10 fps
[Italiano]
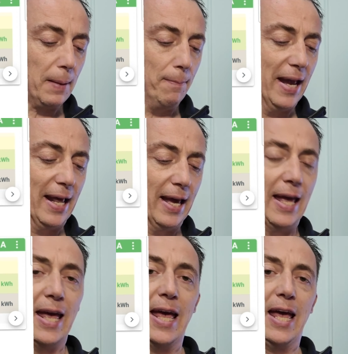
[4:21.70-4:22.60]
Bene,
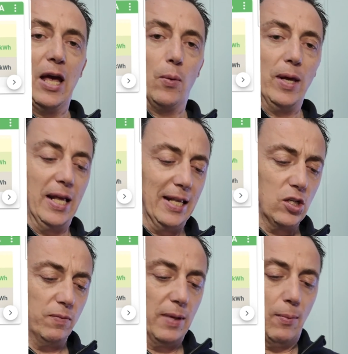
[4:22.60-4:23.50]
quindi
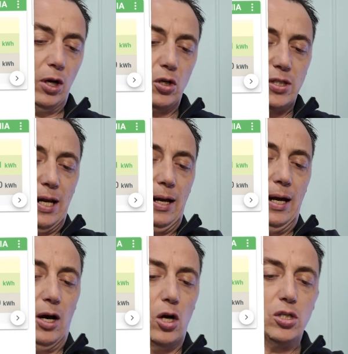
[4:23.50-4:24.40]
adesso vediamo la nostra,
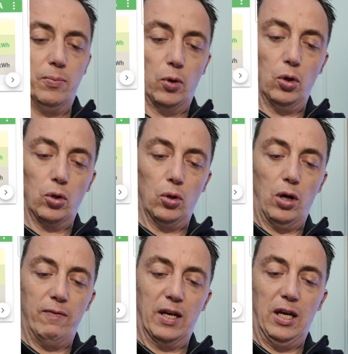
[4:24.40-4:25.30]
oggi ho prodotto
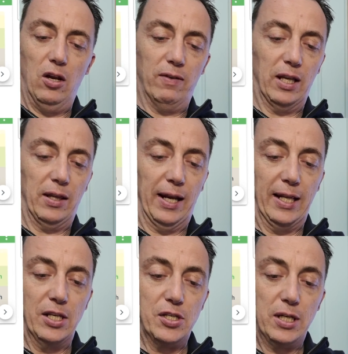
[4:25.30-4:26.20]
9 kW
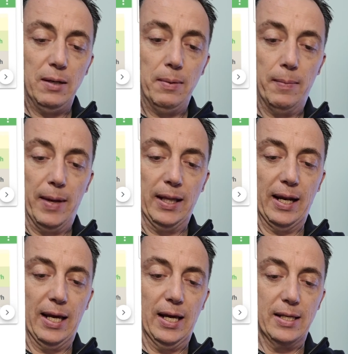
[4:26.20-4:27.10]
13,
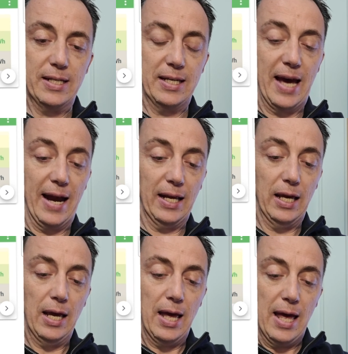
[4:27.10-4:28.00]
mentre già
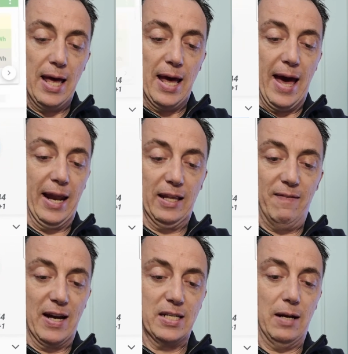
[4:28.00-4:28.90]
ieri era
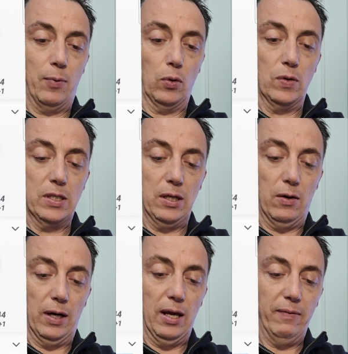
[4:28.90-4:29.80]
diversa la
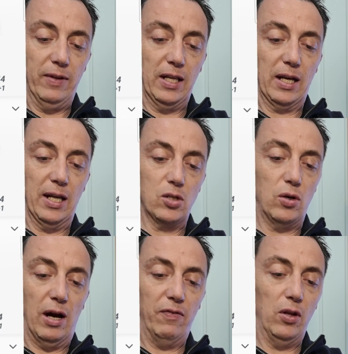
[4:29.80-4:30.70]
produzione, vedete che adesso
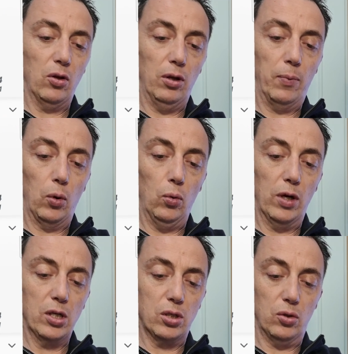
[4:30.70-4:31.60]
ha finito di
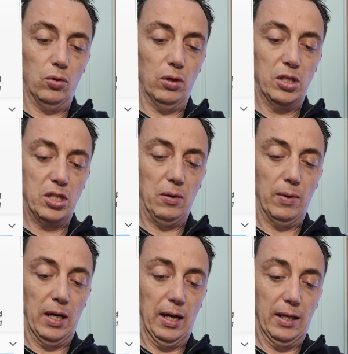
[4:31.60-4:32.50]
produrre, sono le
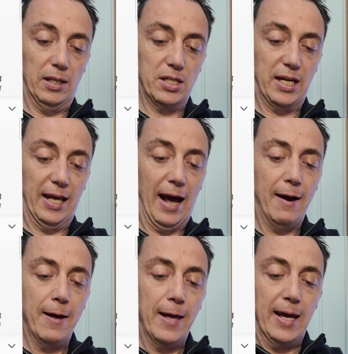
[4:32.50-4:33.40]
5 di sera
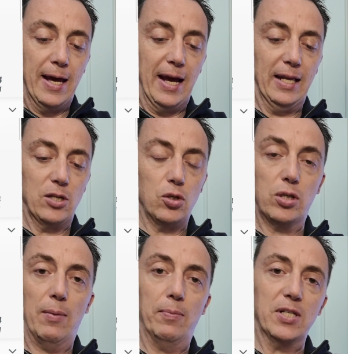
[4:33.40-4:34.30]
e adesso
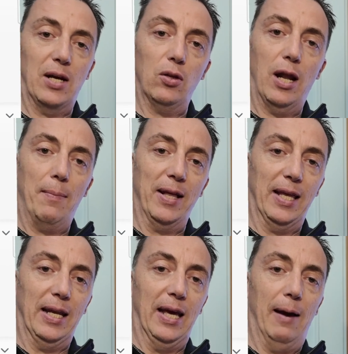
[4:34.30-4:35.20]
stiamo pescando dalla
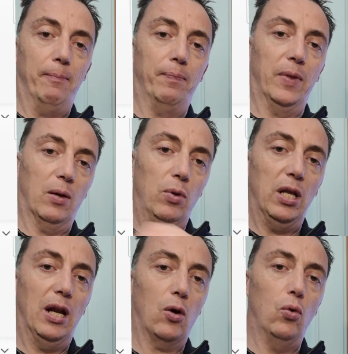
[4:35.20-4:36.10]
batteria,
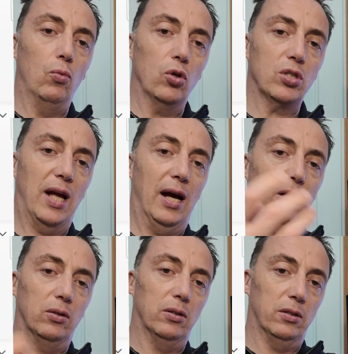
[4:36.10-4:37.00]
quindi l'accumulo sta
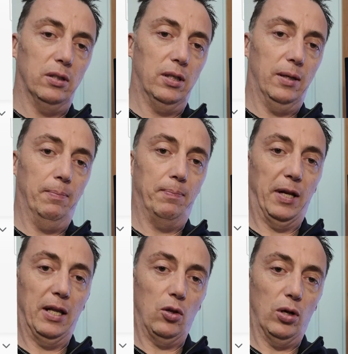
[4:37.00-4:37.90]
eh,
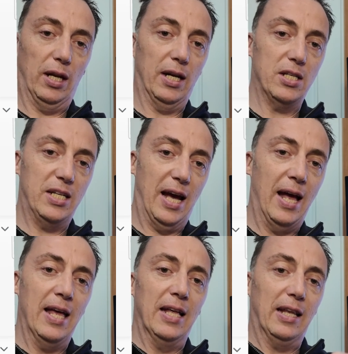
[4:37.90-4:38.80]
prendendo l'energia
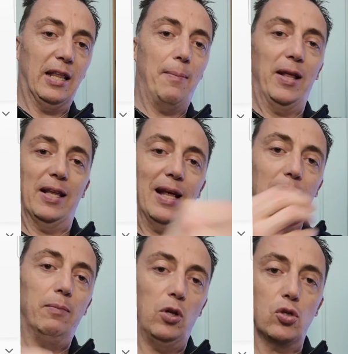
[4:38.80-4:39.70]
direttamente
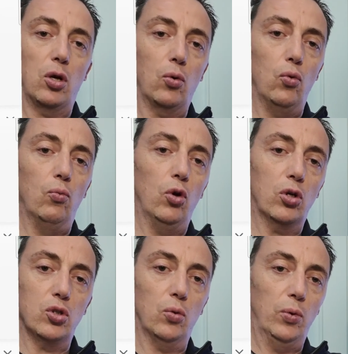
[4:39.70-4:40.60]
dal nostro accumulo,
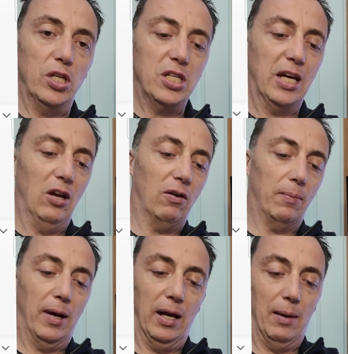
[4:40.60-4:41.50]
che sono 15 kW,
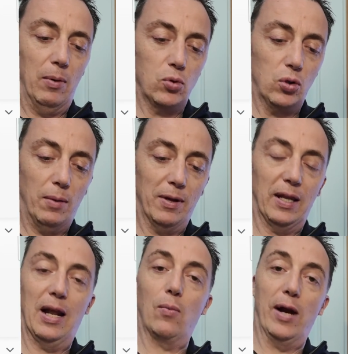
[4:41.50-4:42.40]
ma abbiamo solo la batteria al